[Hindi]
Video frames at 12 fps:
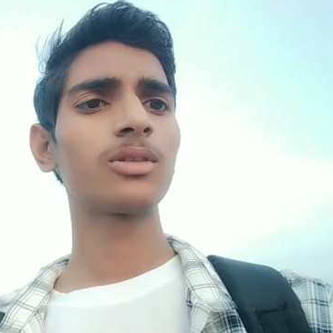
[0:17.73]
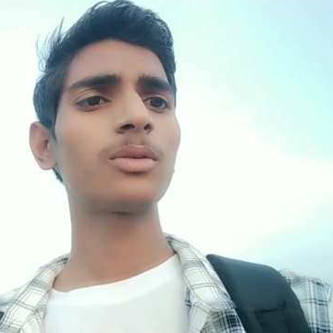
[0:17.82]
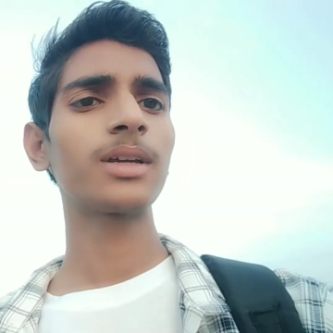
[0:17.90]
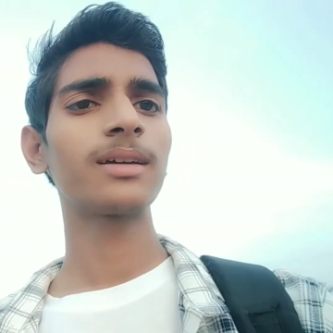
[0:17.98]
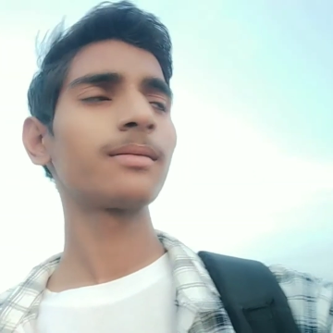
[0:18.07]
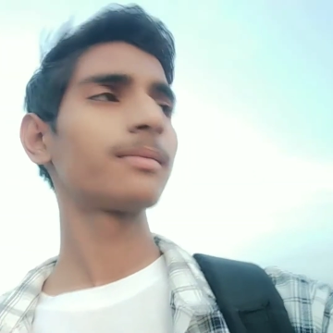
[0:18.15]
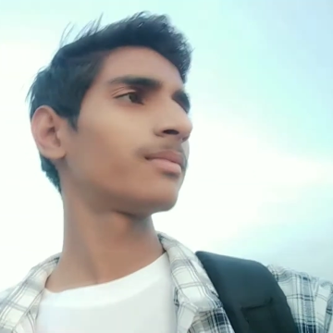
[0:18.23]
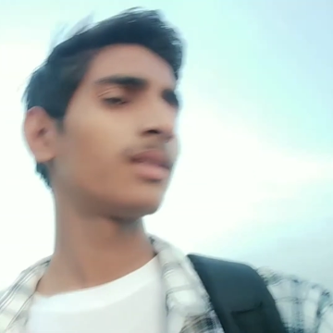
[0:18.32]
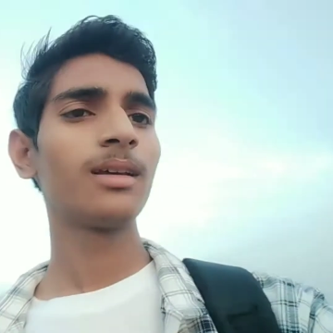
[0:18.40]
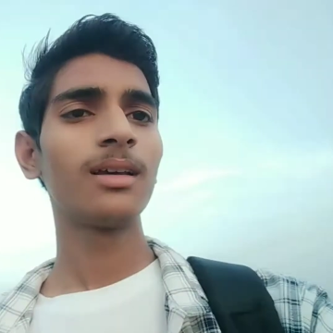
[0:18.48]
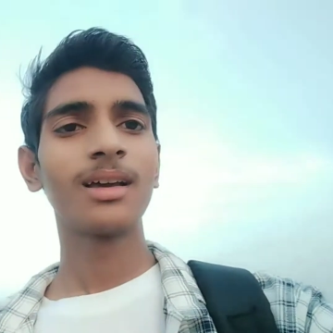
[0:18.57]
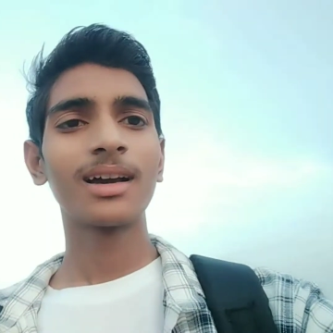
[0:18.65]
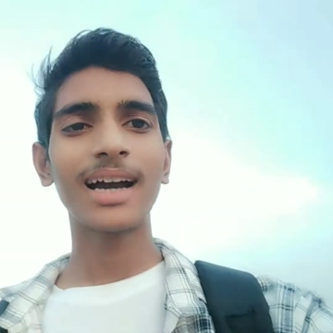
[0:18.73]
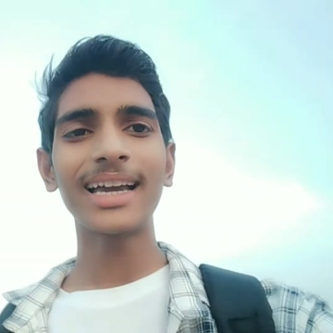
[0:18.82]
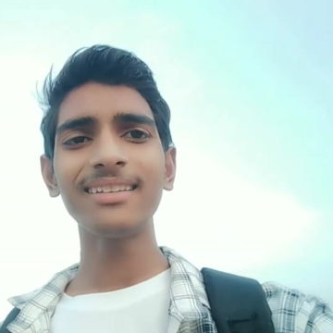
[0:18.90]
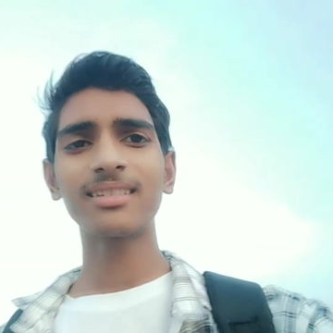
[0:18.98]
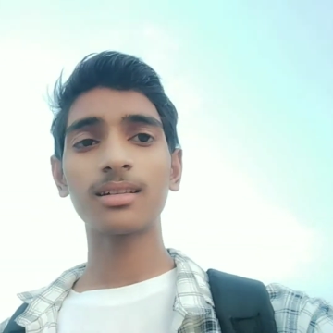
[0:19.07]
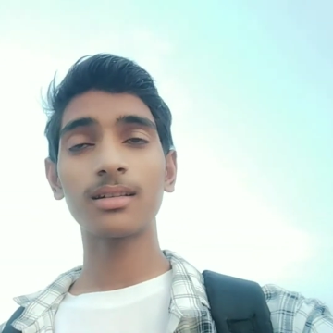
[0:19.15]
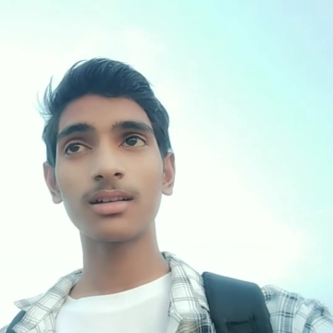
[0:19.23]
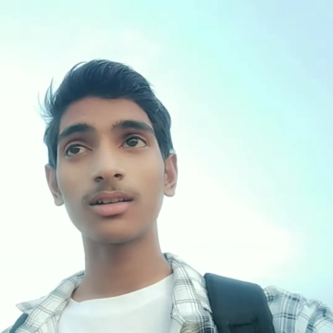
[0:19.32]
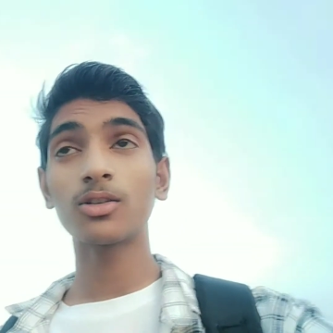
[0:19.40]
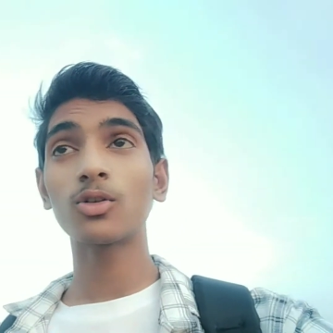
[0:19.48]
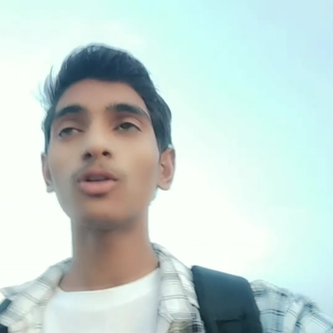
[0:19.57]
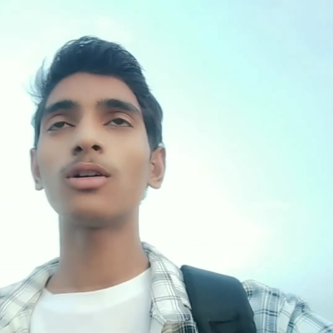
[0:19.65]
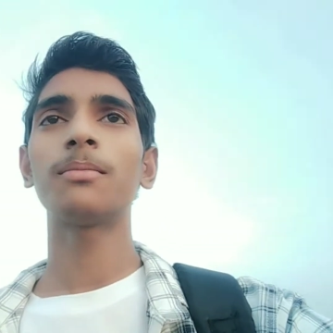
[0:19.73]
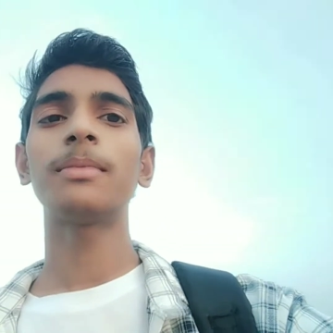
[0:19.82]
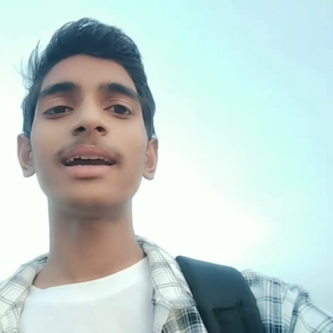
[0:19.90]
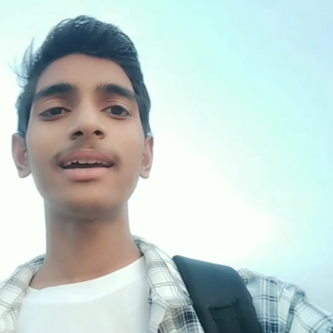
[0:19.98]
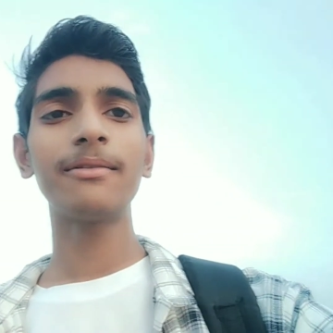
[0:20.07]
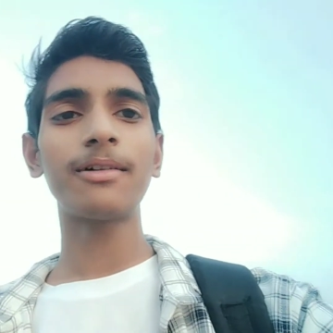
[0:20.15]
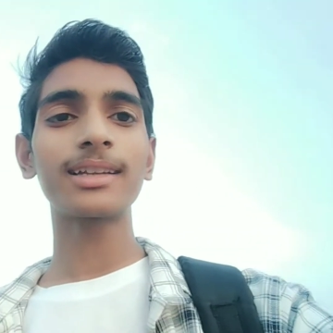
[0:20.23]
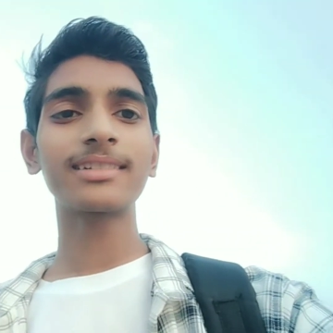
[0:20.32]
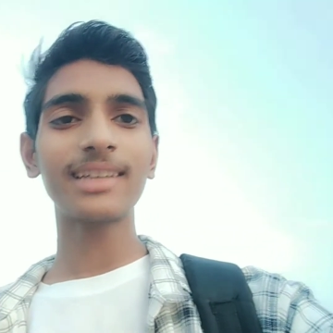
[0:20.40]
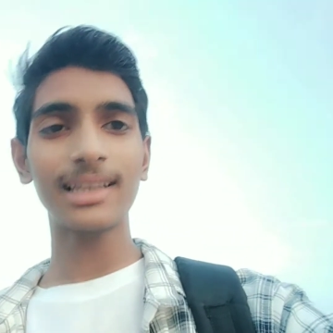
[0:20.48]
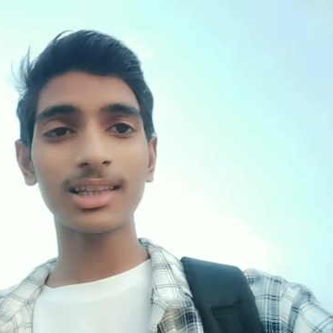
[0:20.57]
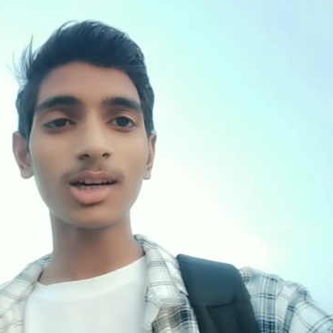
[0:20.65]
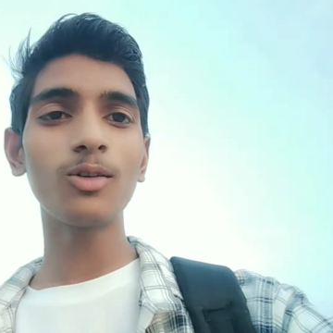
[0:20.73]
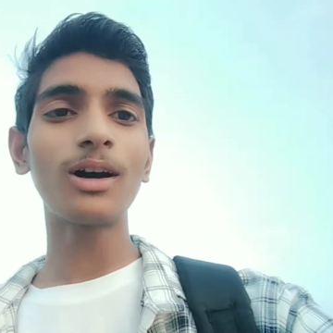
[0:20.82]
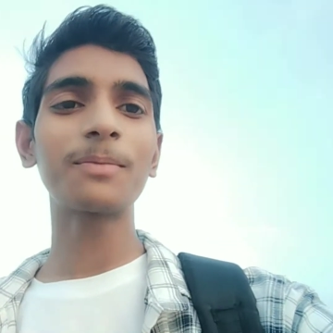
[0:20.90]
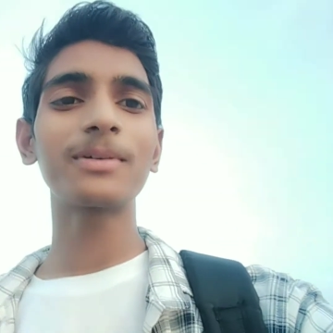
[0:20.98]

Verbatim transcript: गाइस गाइस तो मैं वहाँ चलता हूँ आप,